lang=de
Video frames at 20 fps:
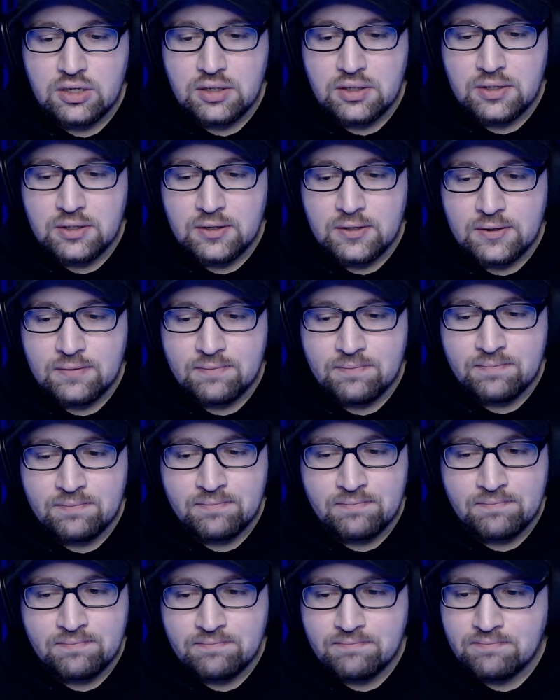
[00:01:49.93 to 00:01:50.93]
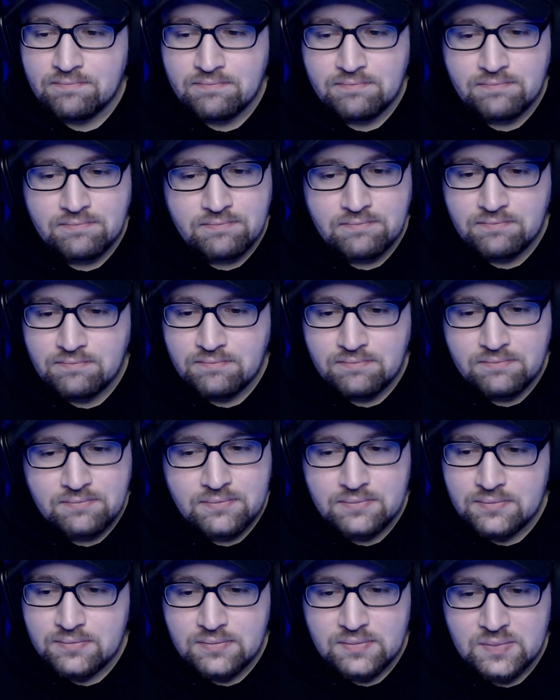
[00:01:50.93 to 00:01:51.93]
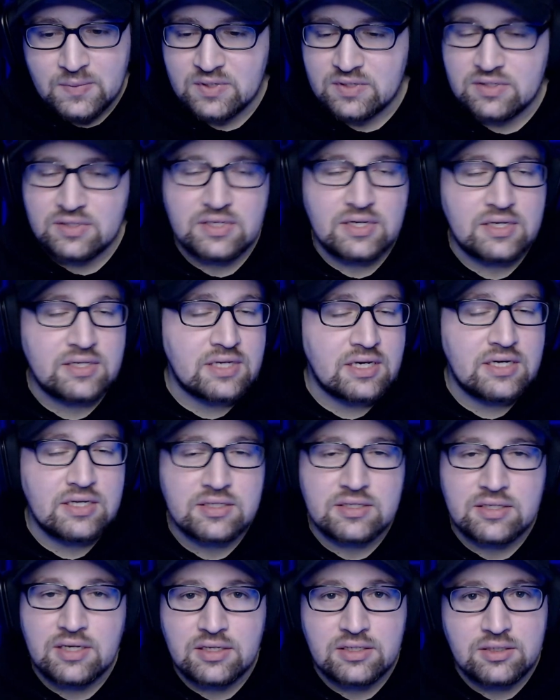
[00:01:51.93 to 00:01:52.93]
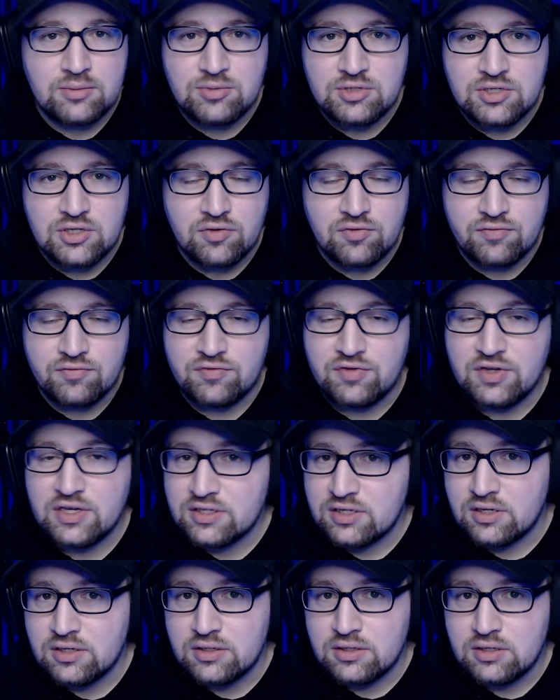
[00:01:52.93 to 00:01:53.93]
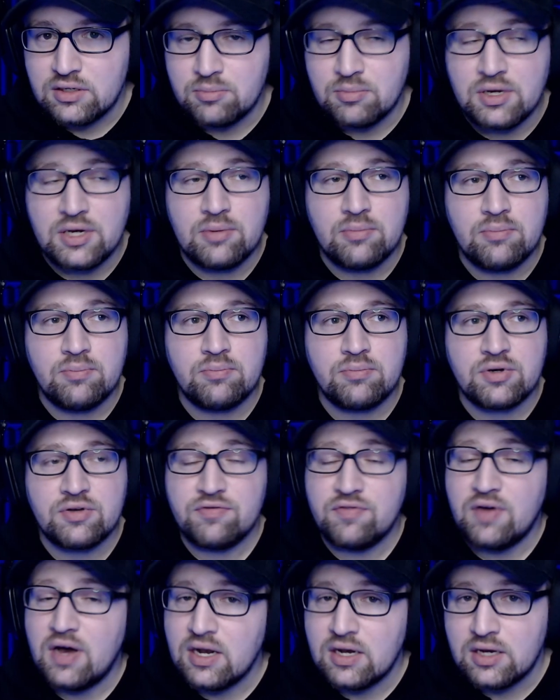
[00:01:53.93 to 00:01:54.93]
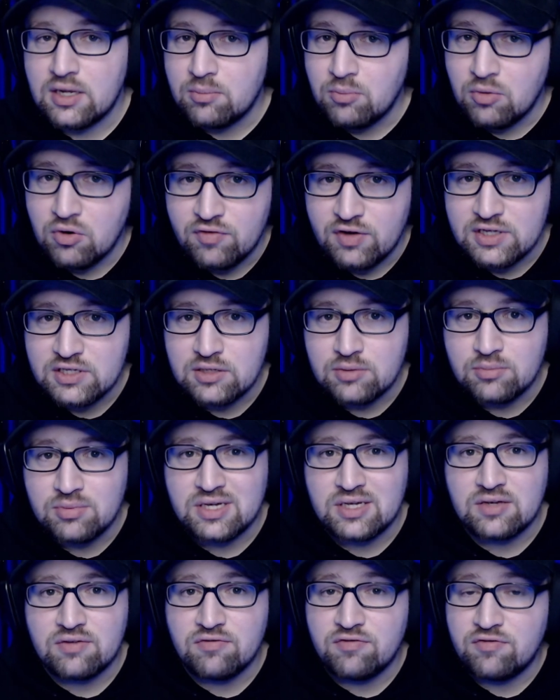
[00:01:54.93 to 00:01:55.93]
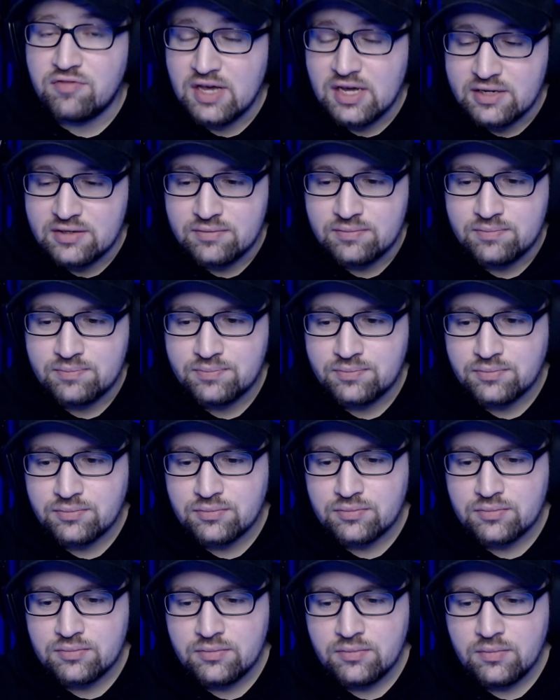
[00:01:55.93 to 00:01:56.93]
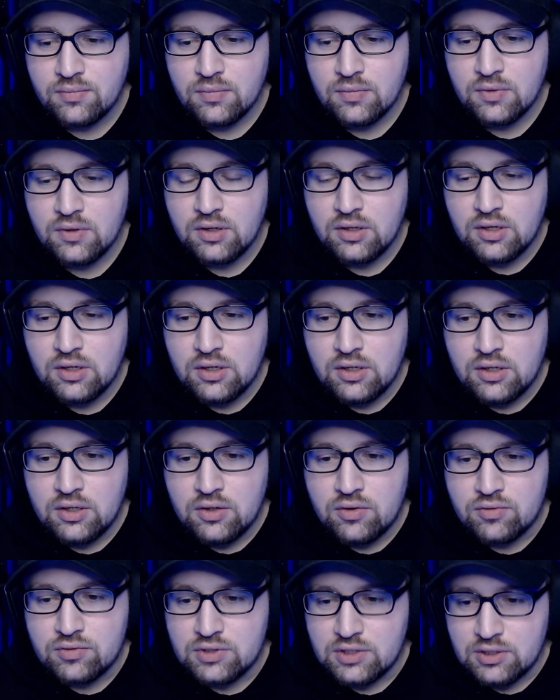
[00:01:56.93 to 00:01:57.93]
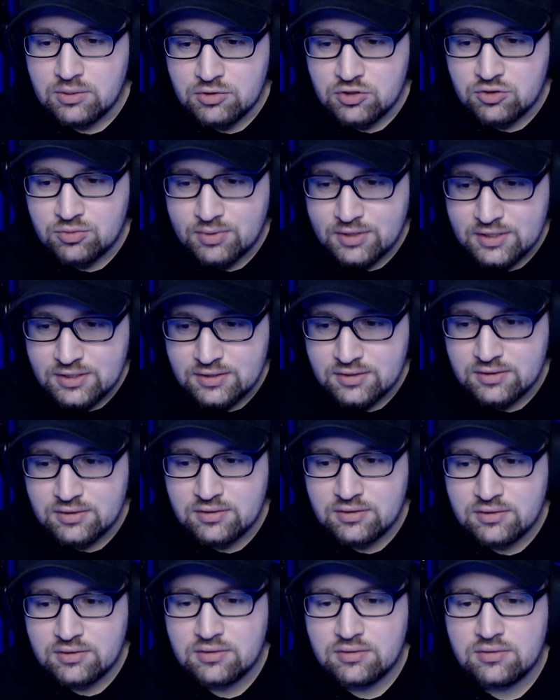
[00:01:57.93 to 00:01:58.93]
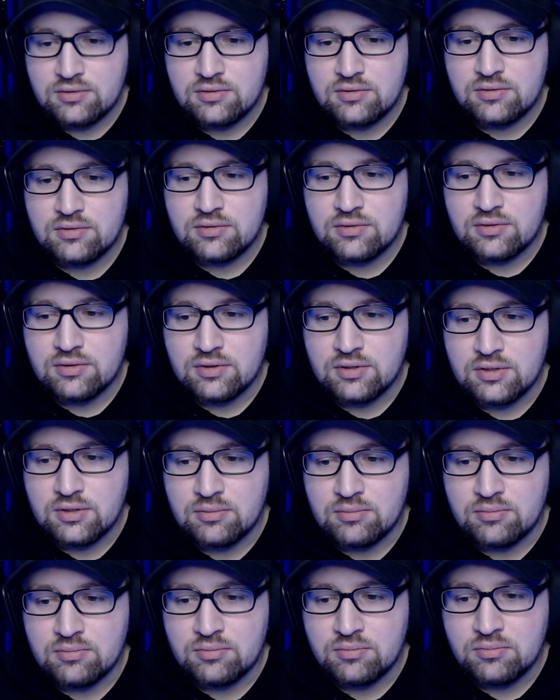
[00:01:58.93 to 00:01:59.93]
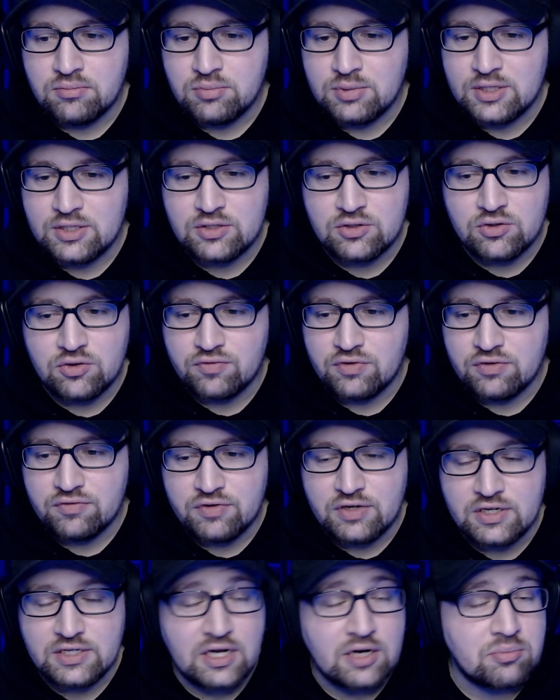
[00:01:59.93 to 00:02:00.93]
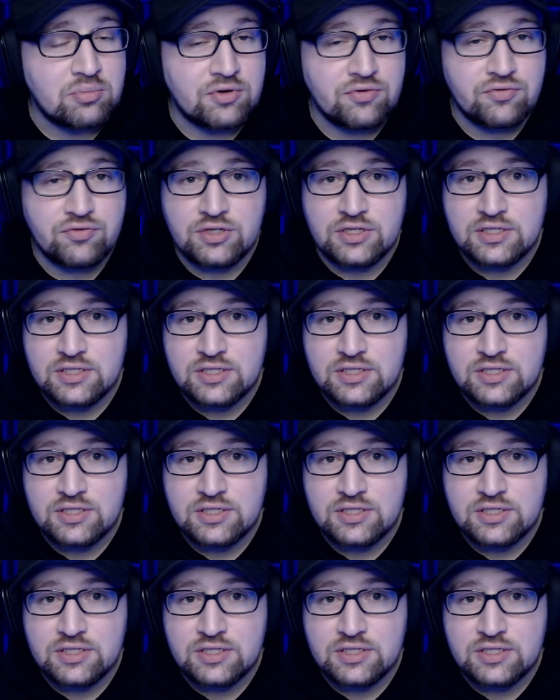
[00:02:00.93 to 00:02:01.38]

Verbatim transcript: Ähm, das sind halt alles Sachen, die mich dann halt auf dem Weg dann in meinem privaten Leben auch weiterbringen werden. Und dementsprechend ähm, bin ich da auf jeden Fall dankbar für die